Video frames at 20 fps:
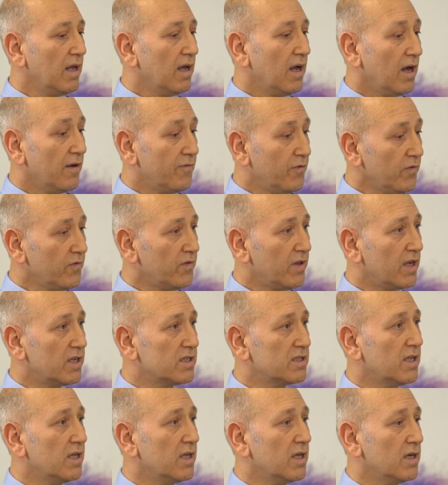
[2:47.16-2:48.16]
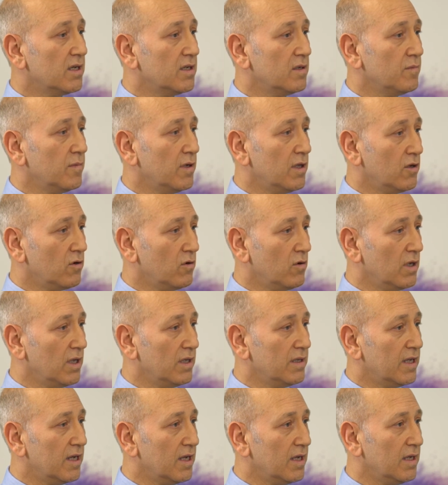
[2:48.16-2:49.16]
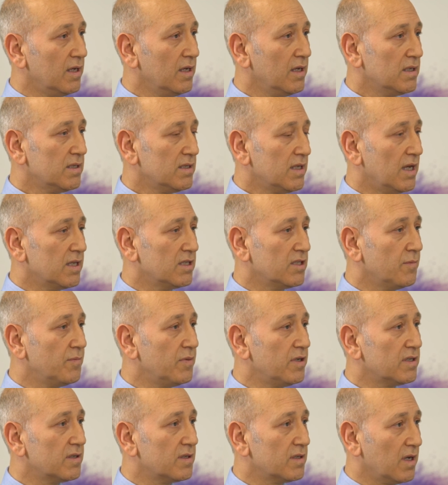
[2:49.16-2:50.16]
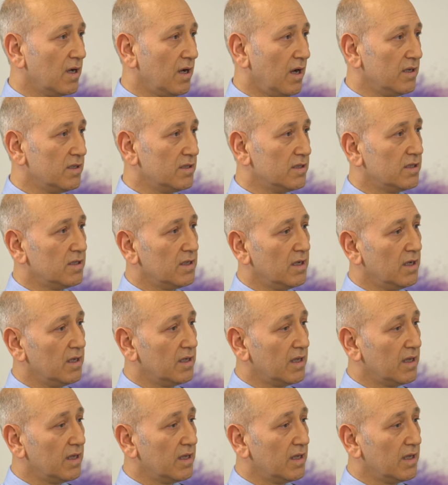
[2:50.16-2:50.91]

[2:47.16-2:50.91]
hafif derecede yakınmaları olanlara sadece birkaç e,